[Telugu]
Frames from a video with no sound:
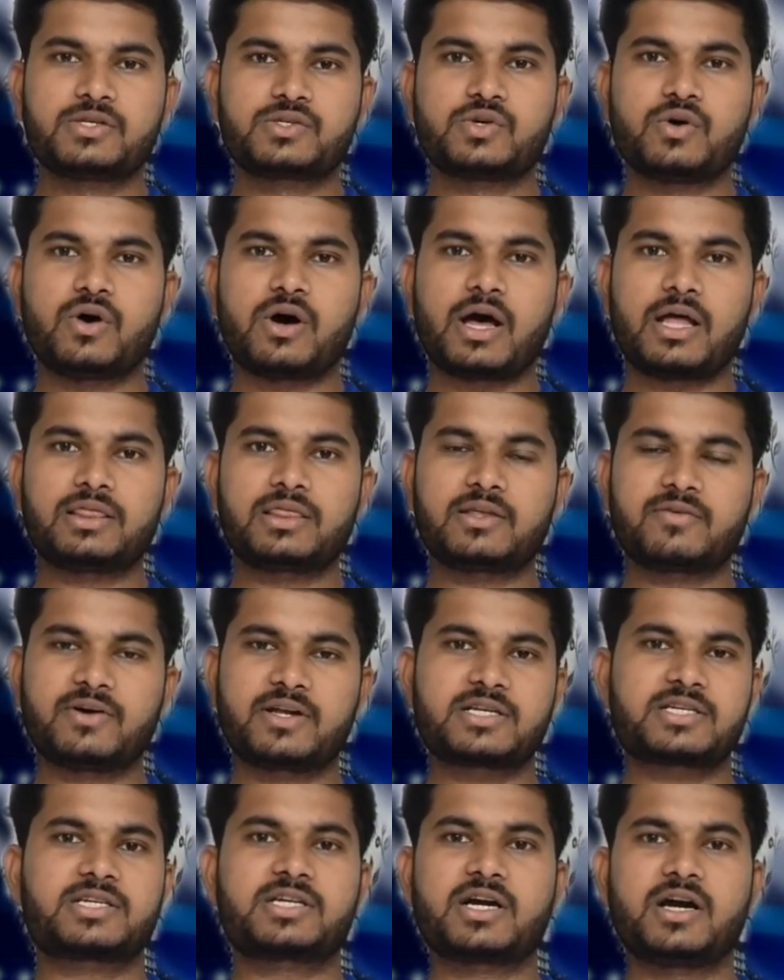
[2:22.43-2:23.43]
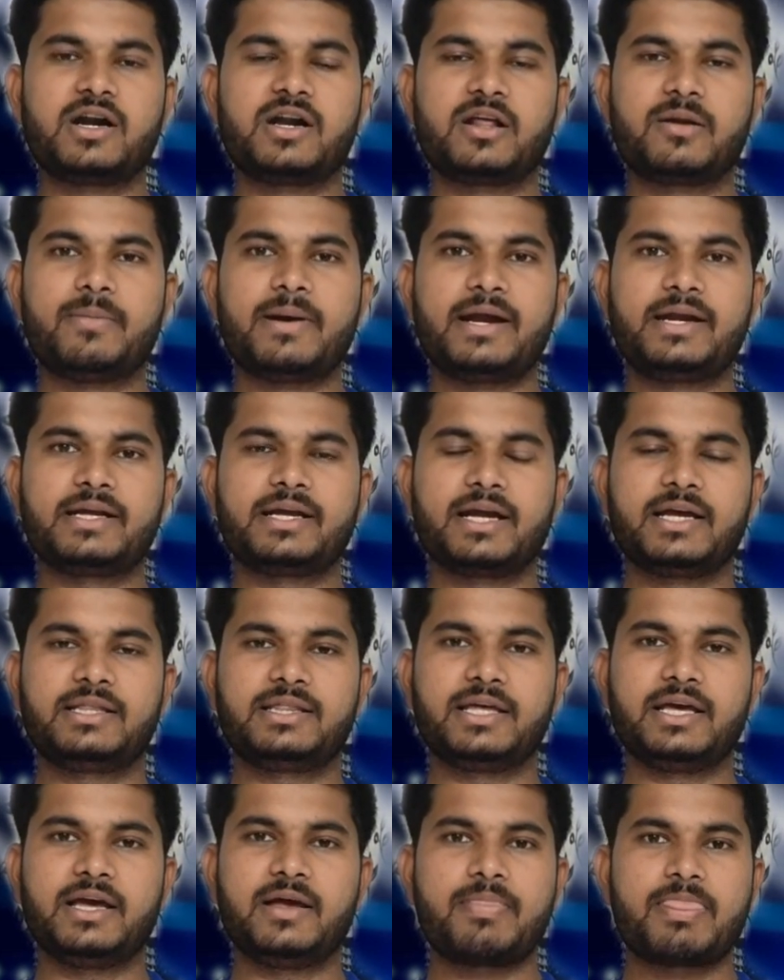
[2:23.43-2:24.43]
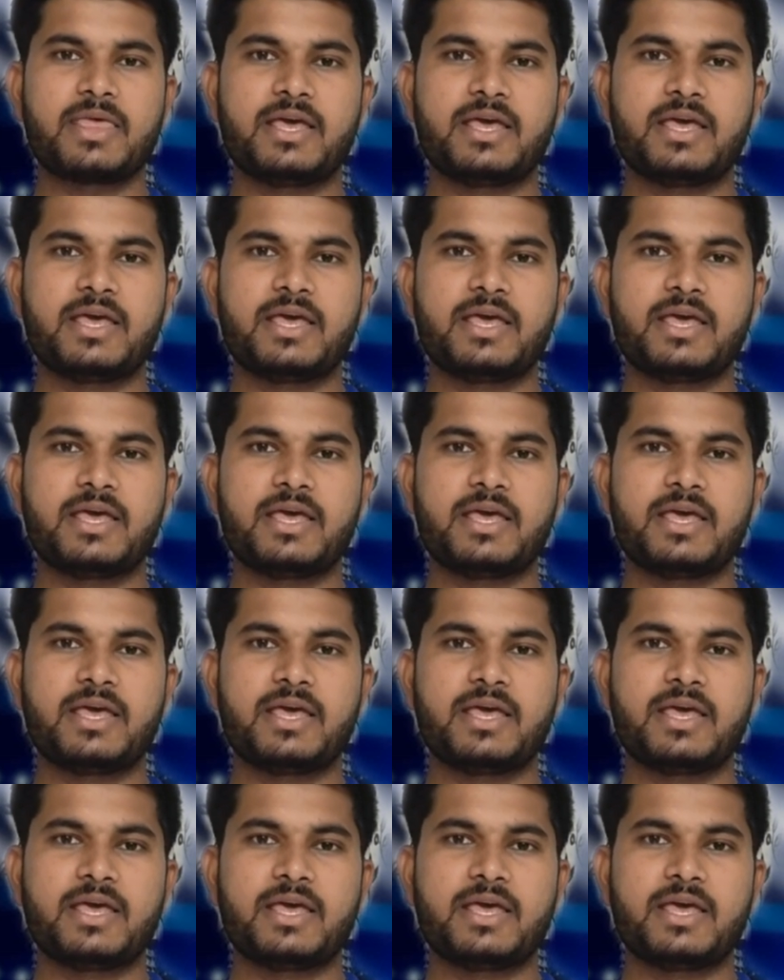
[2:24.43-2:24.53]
సో అంత వరస్ట్ గా ఆడారు బ్యాటింగ్ అయితే